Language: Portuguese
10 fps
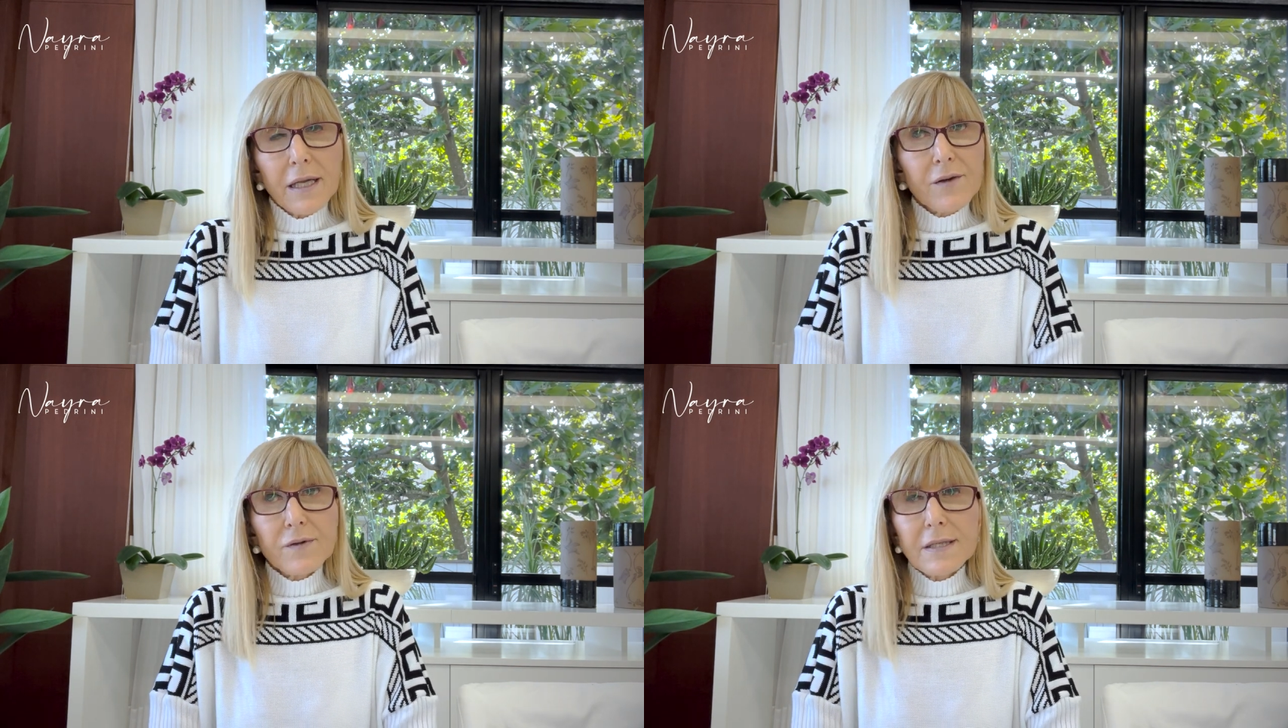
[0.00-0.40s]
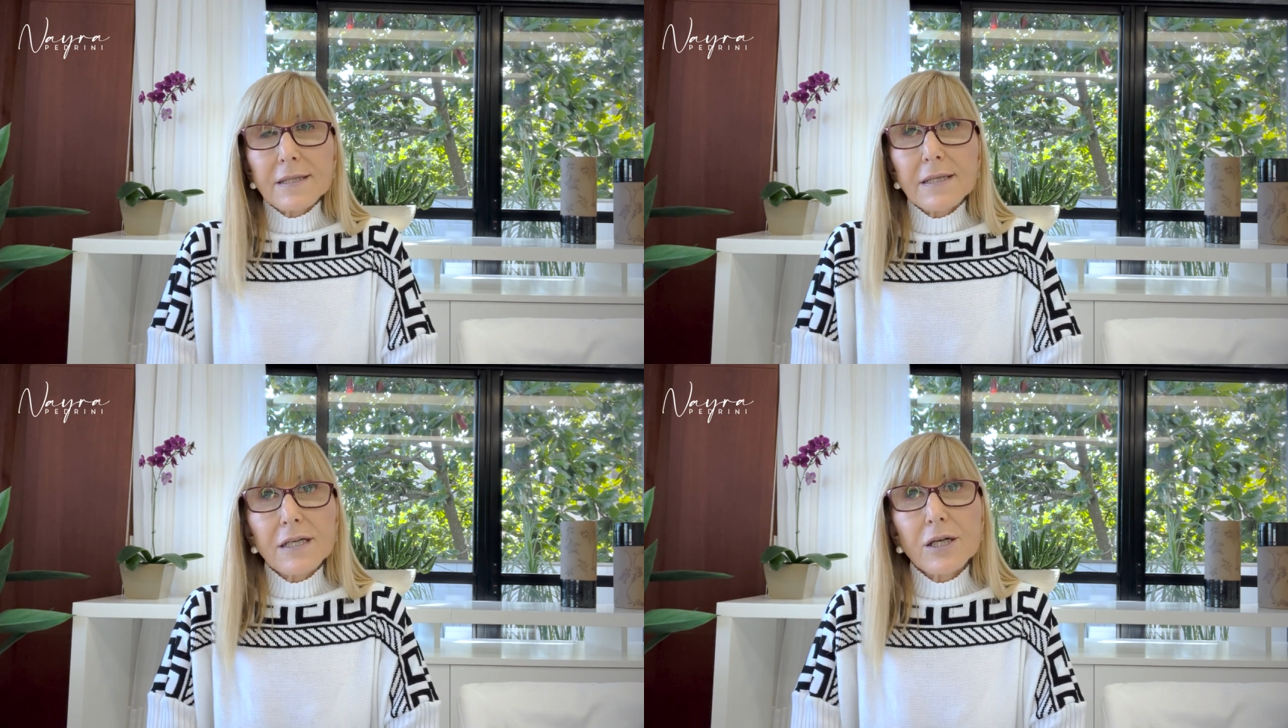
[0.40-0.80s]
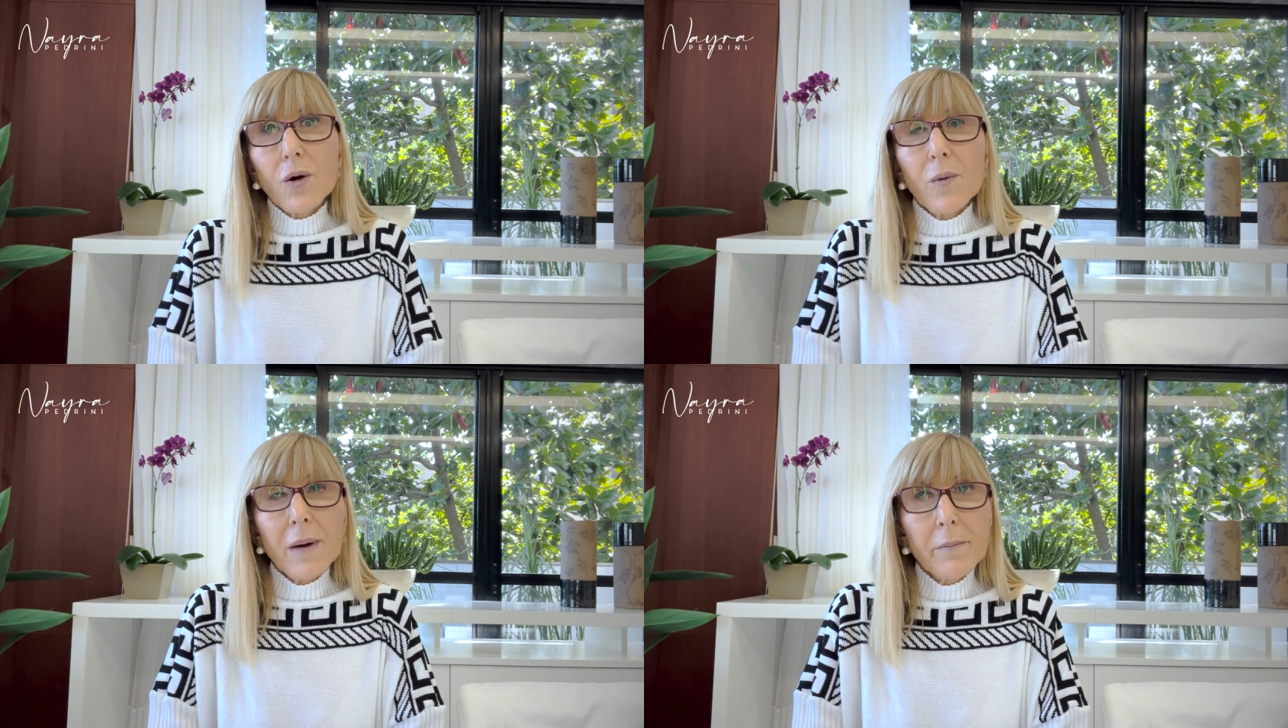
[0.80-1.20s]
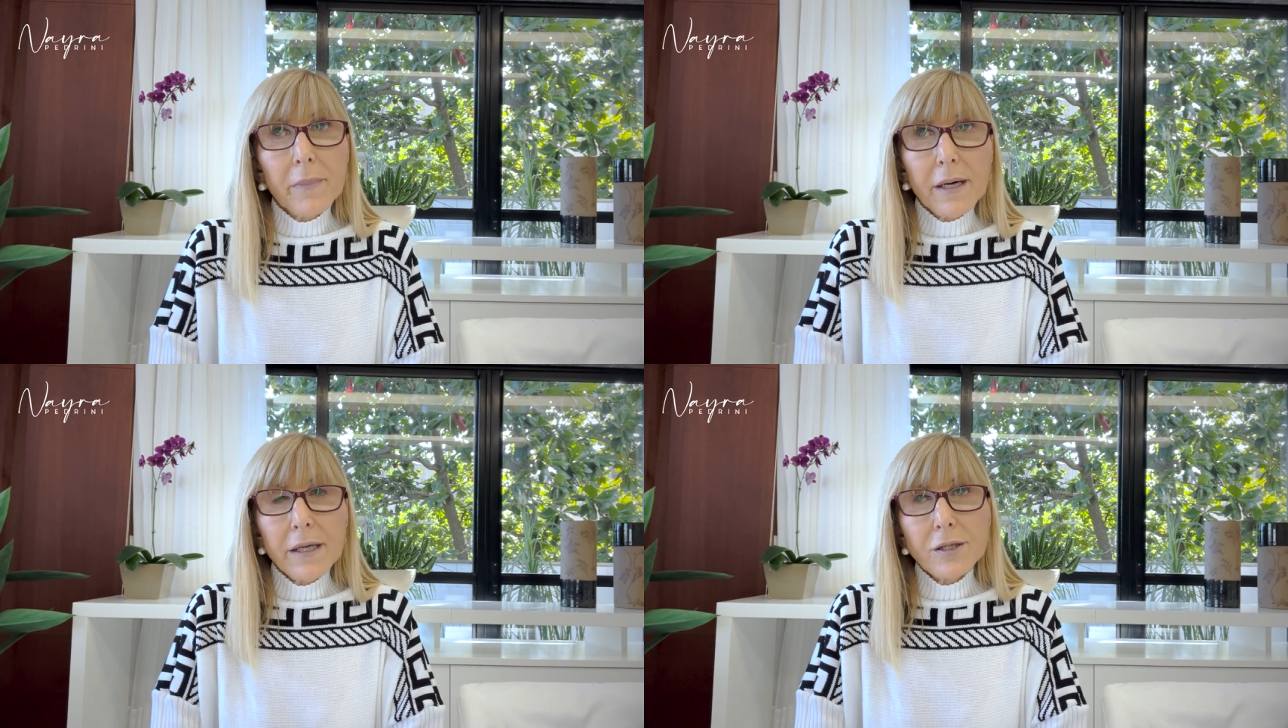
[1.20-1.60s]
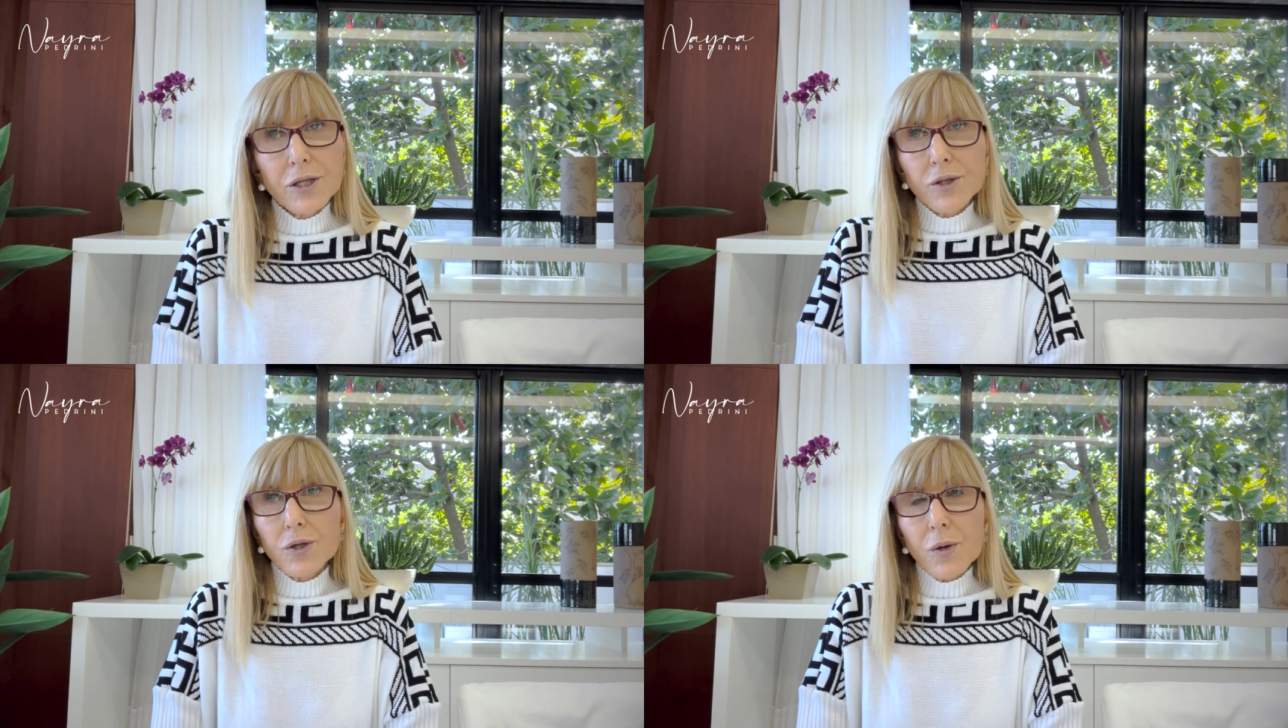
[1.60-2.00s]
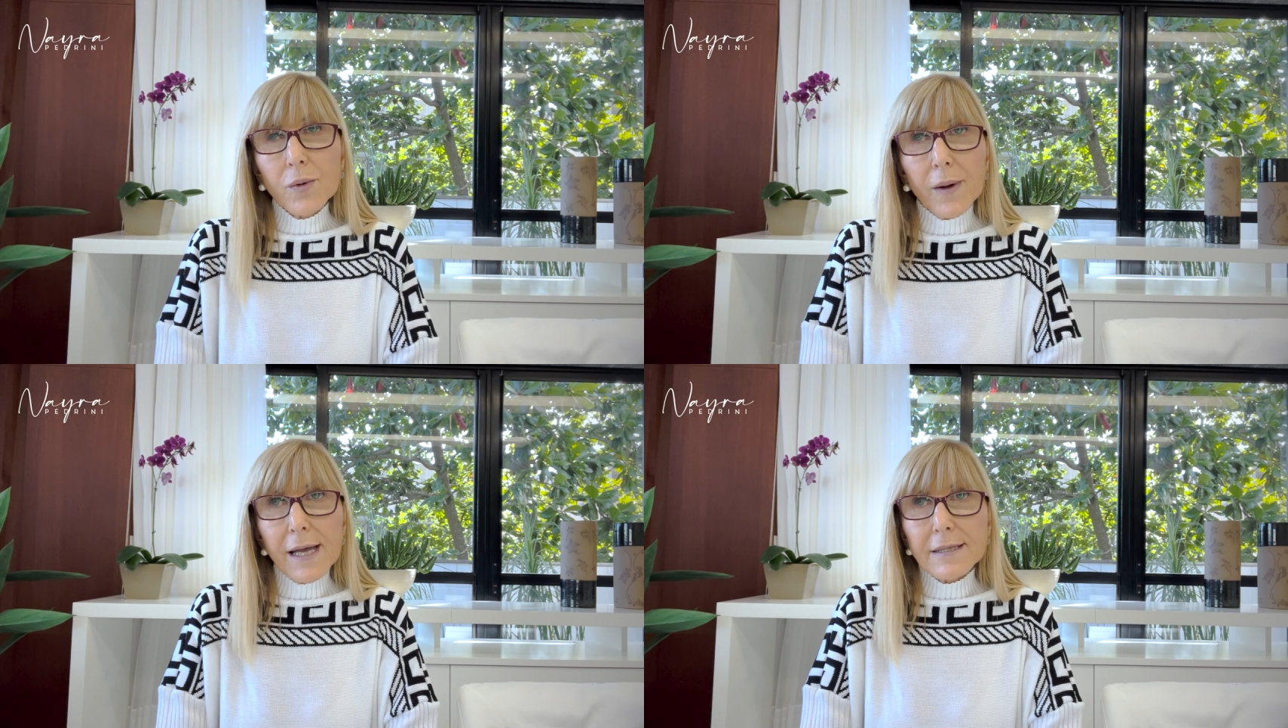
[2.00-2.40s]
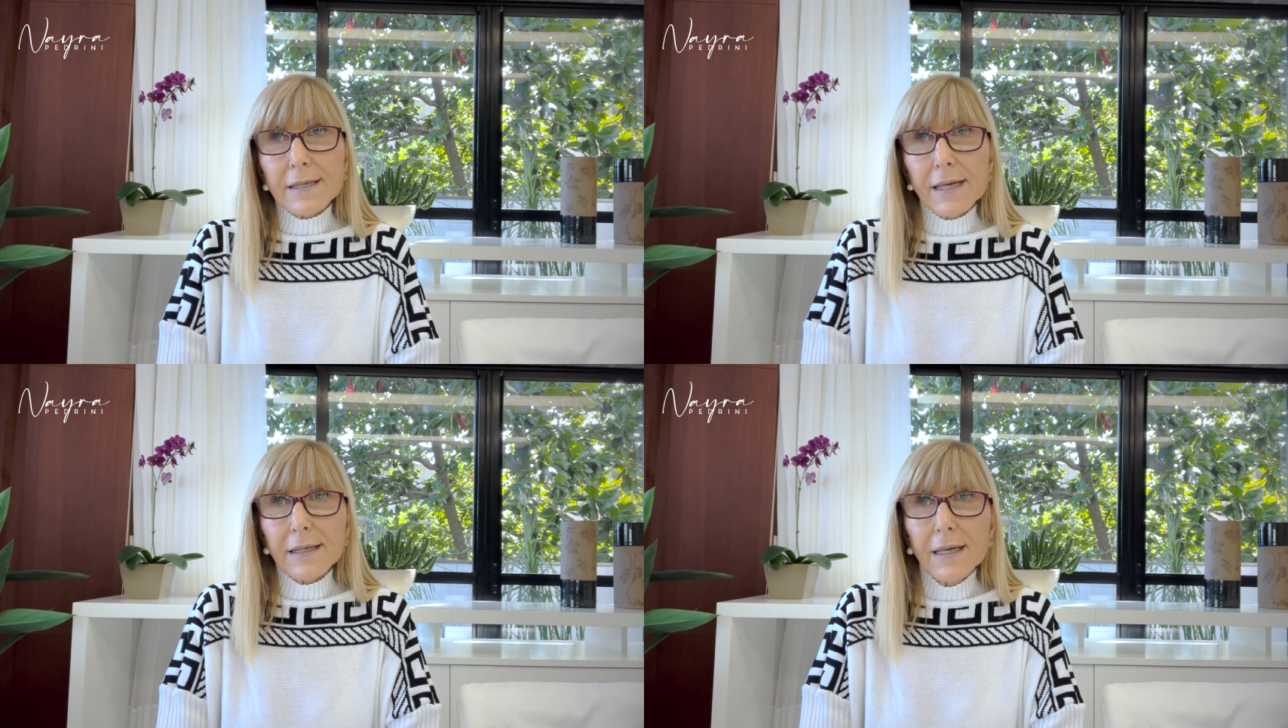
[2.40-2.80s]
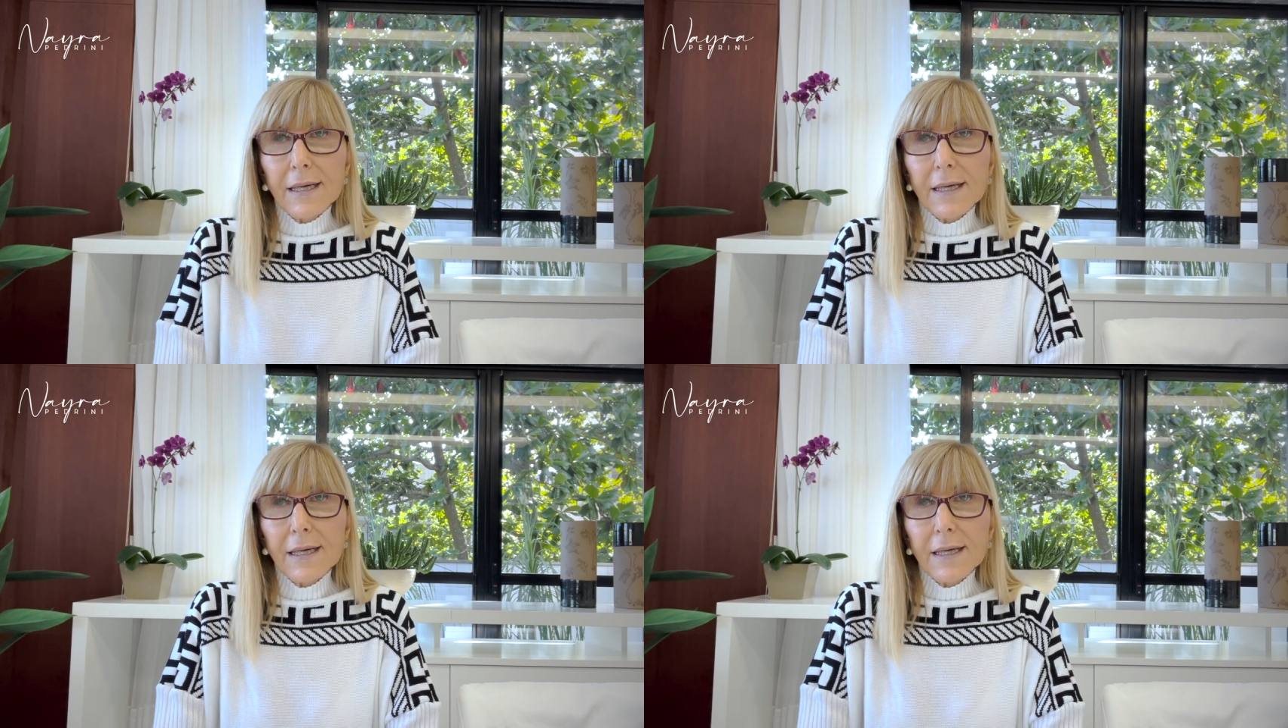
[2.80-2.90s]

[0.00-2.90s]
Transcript: que você seja como a mãe de John Wesley,